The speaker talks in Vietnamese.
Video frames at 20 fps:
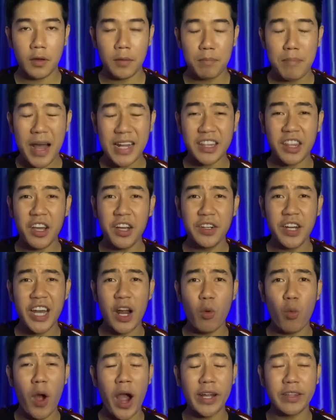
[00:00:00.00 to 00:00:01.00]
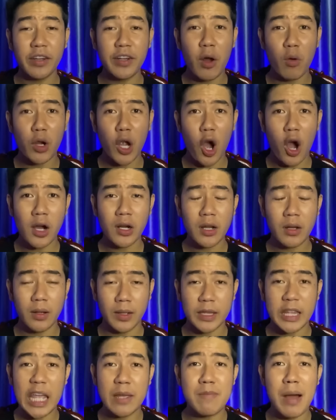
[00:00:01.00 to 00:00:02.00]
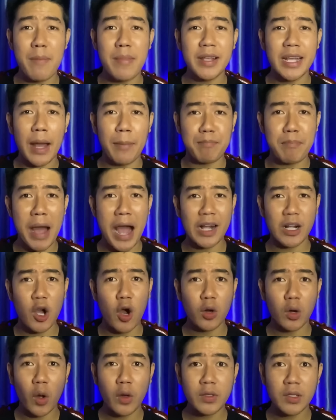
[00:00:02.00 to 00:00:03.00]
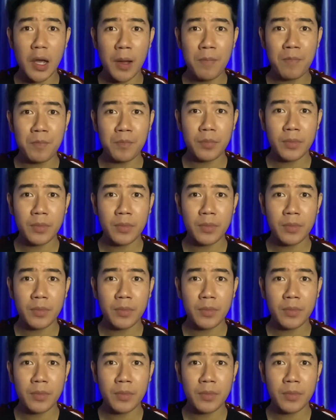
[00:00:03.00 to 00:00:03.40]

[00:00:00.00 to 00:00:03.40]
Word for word: Bà Tư đi ra ngoài tới đầu ngõ đó thì bà mới gặp bà con lối xóm.